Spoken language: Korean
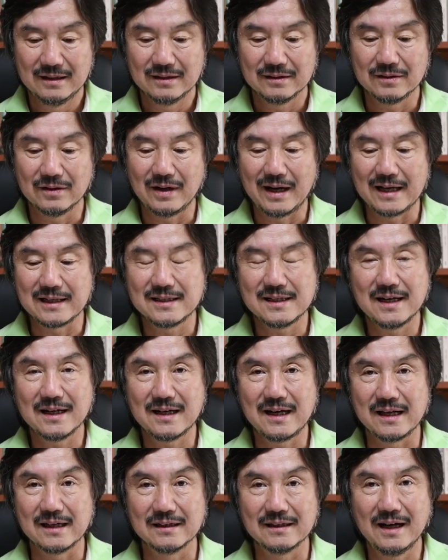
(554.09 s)
또
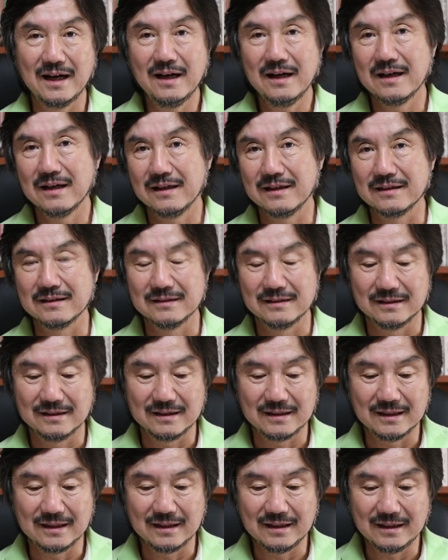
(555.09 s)
아시아나이거나
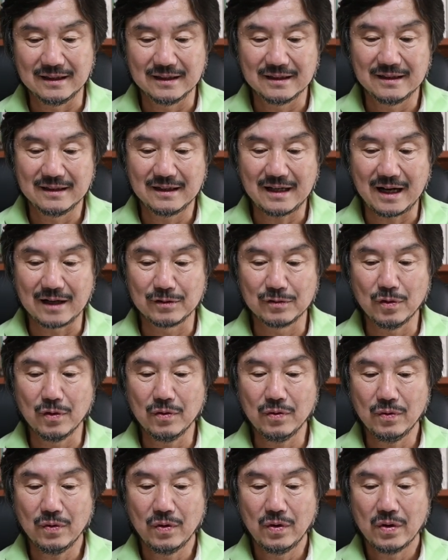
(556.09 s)
이런 일을
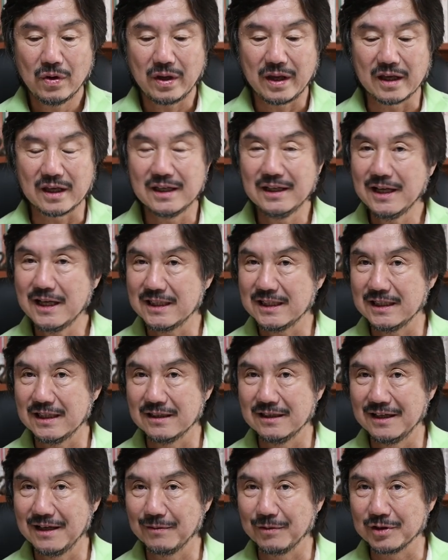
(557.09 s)
항공의 기내지
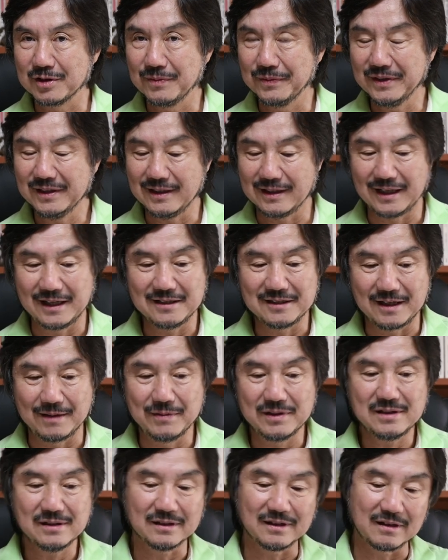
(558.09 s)
일을 해보시면 대단히
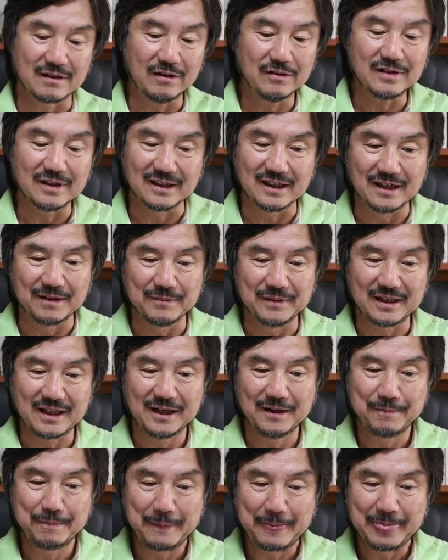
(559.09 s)
재밌을 거라고 생각합니다.
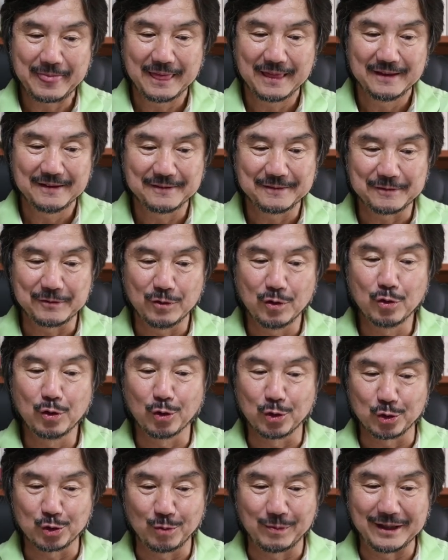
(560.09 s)

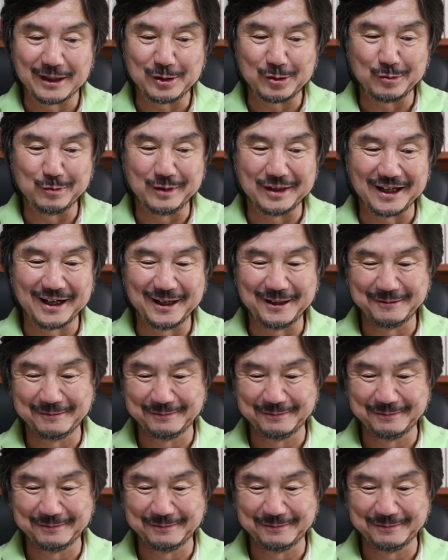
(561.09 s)
원고료도 많이 줍니다.